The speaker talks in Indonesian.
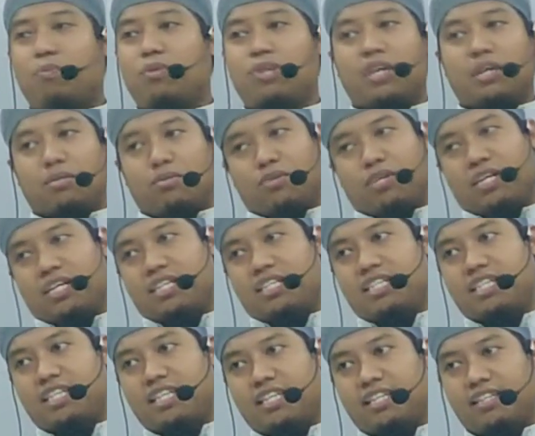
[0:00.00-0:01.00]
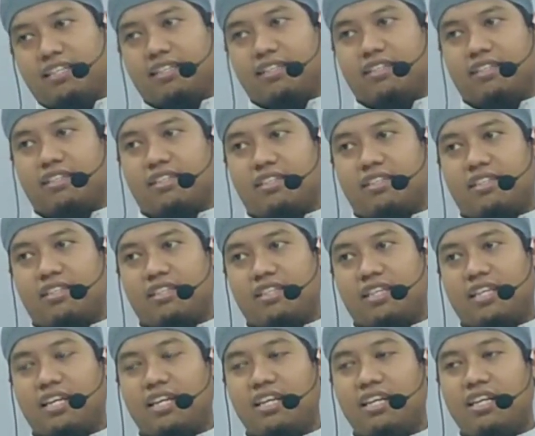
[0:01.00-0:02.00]
bukan muhajirin
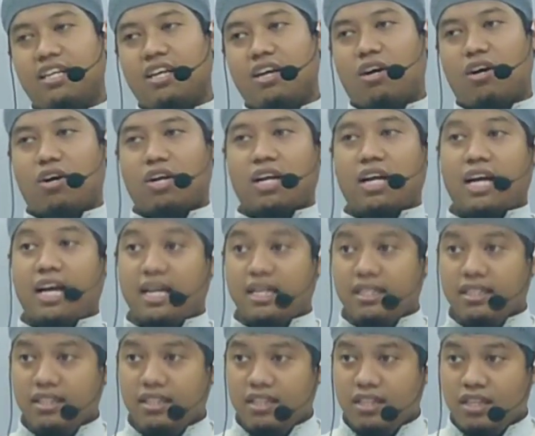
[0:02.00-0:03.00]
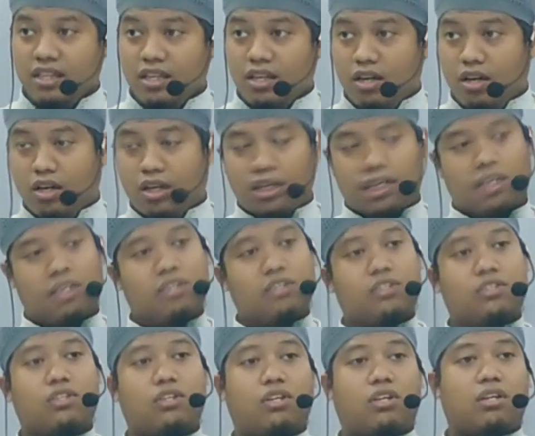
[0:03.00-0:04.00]
ya orang an orang
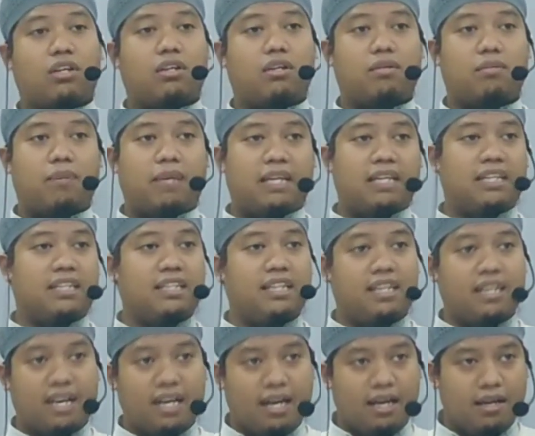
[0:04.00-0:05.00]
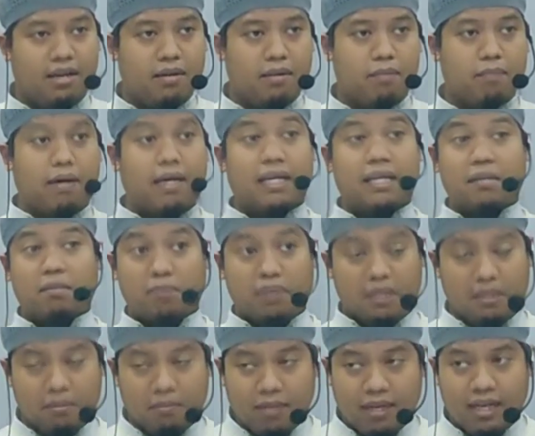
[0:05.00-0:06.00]
Ansor paling tidak paling
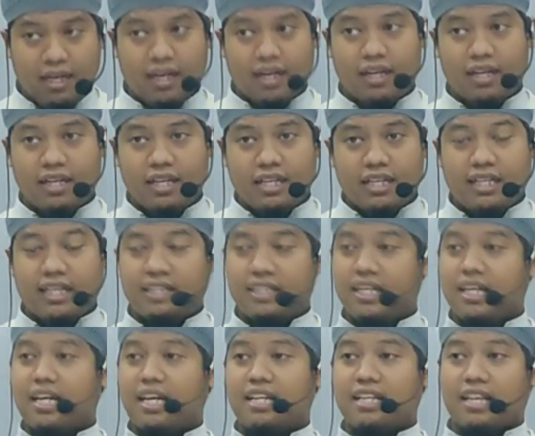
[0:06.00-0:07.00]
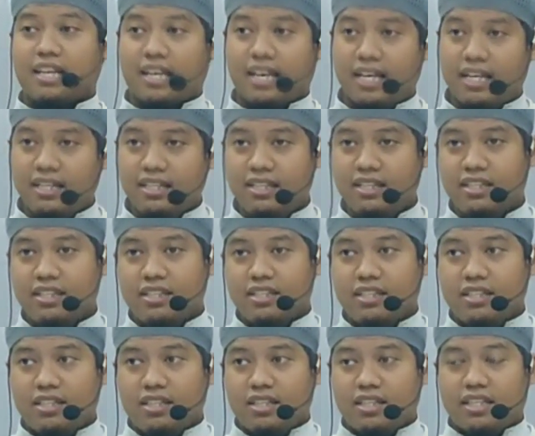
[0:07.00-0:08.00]
minimal kita katakan
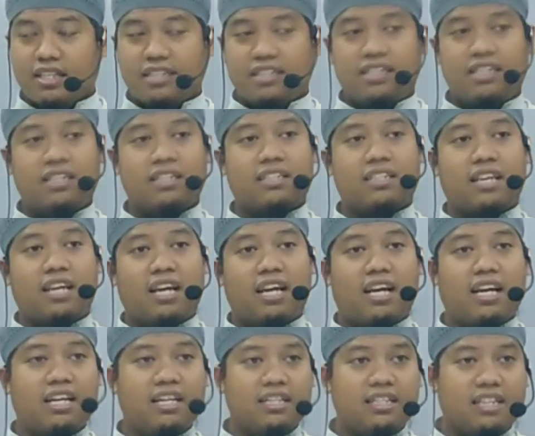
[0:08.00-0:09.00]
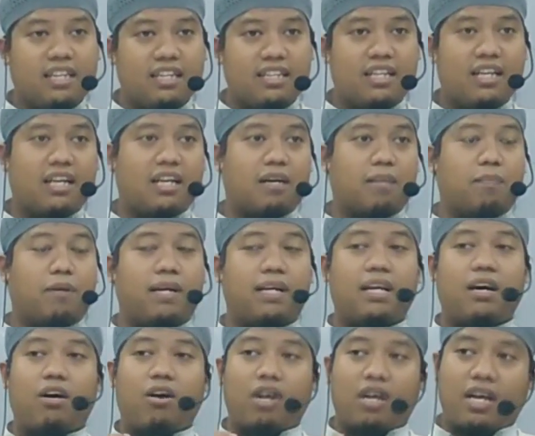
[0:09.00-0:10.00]
kecintaan kita
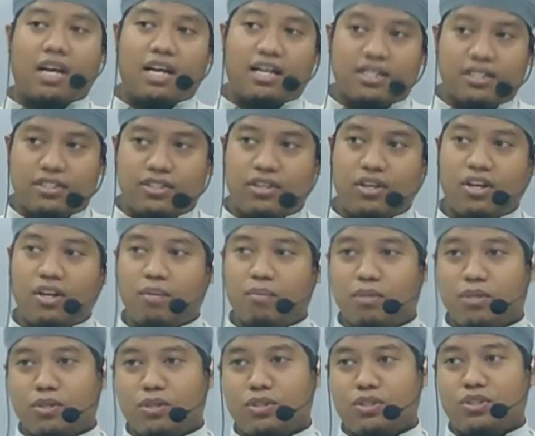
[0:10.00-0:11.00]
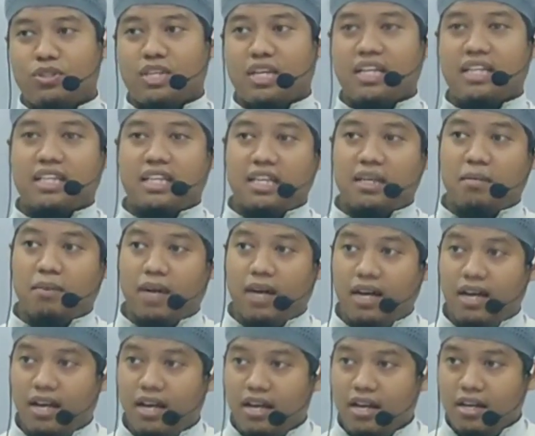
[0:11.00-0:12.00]
kepada orang Ansor menunjukkan
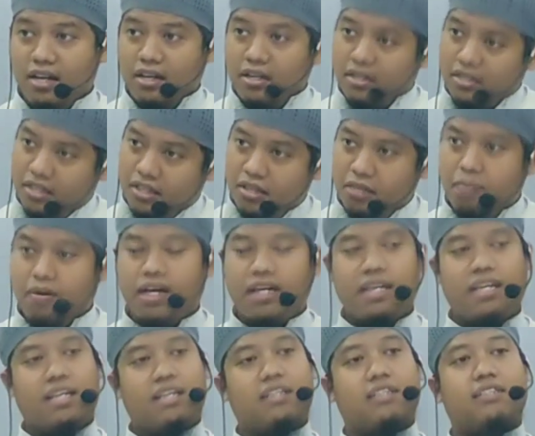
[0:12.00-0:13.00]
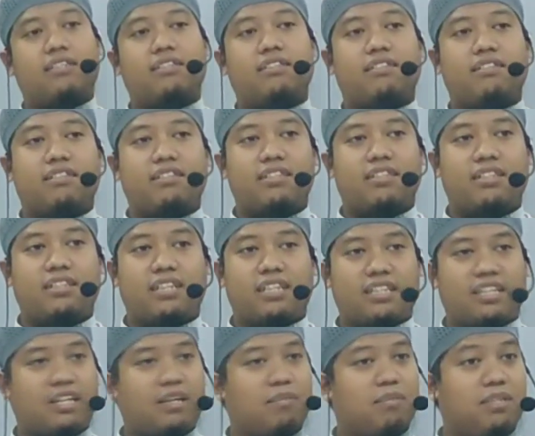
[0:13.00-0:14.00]
keima keimanan.
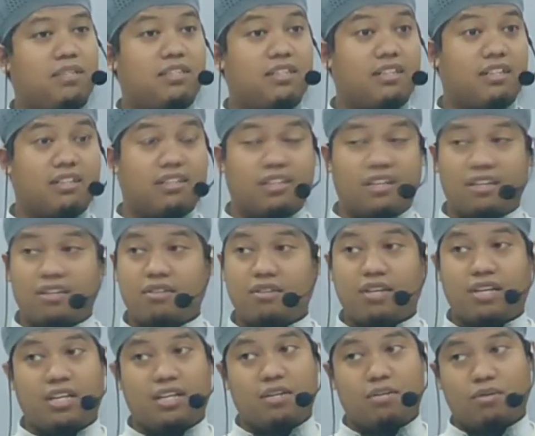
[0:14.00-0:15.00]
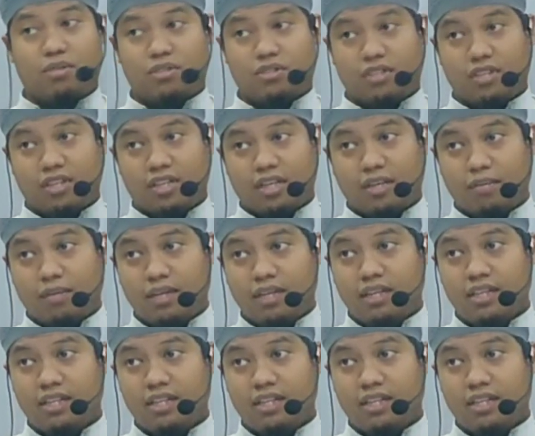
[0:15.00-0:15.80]
Kata Nabi Shallallahu Alaihi Wasallam